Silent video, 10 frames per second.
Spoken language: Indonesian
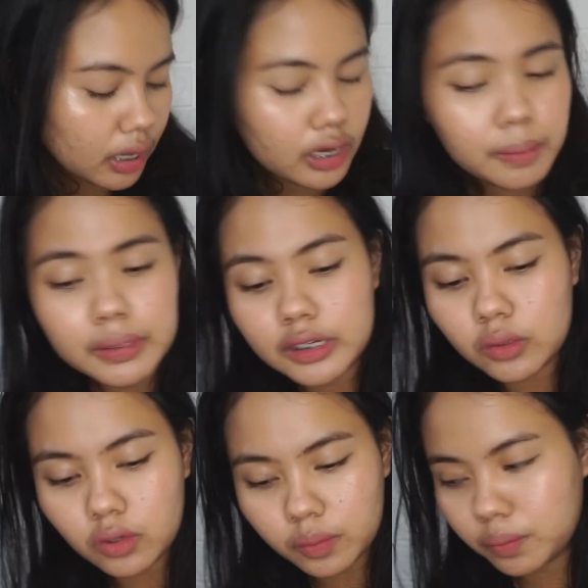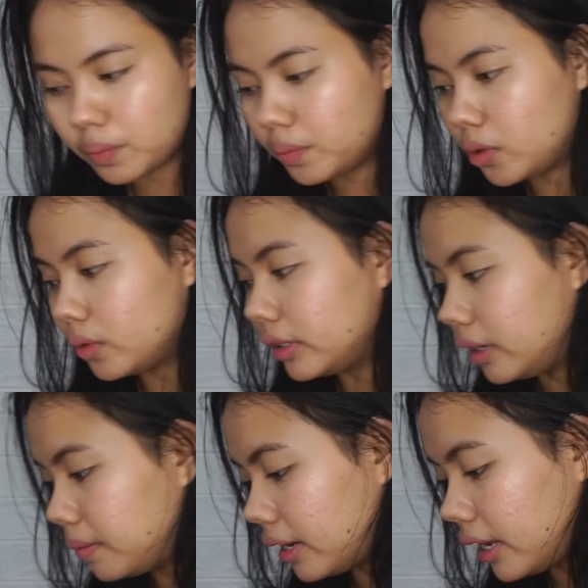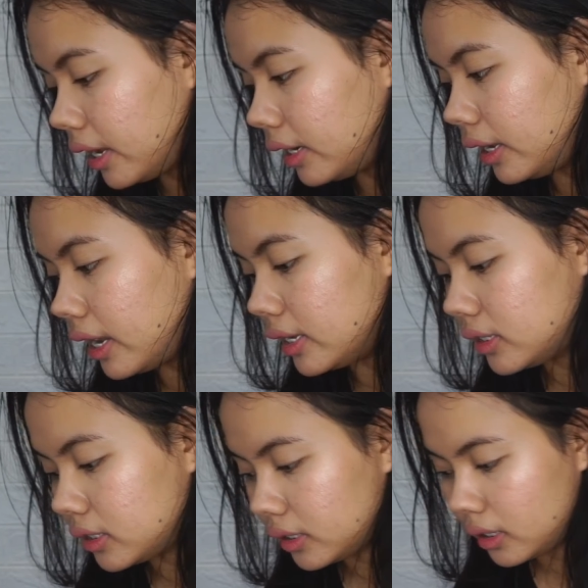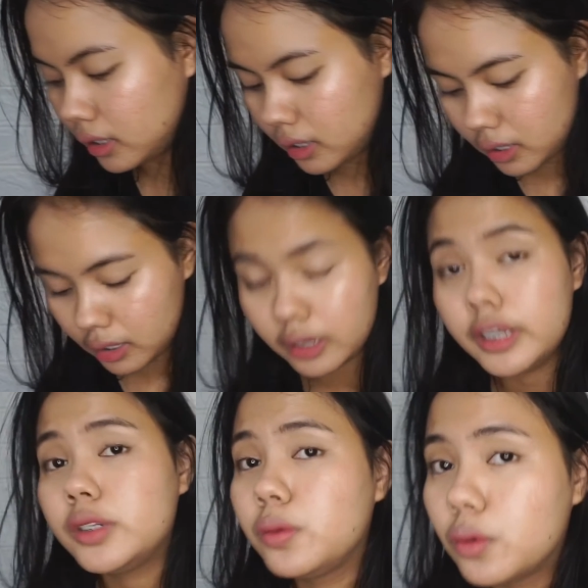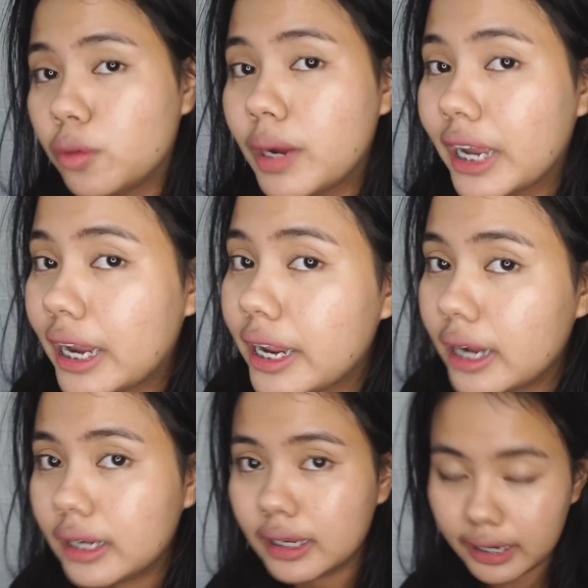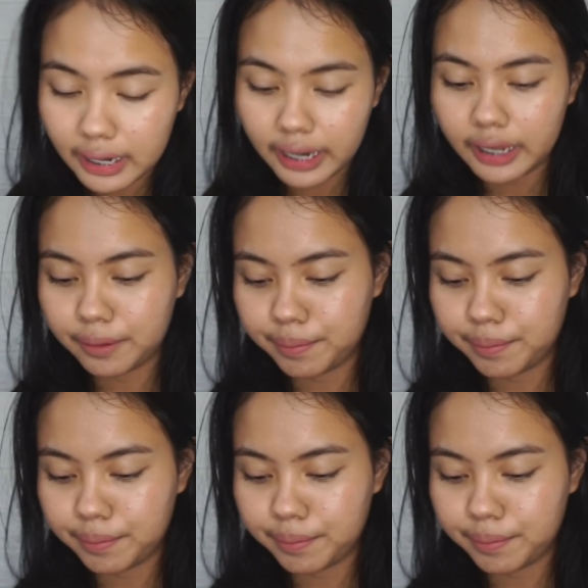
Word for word: kalian cukup rutin pakai ini guys di seluruh bagian yang kering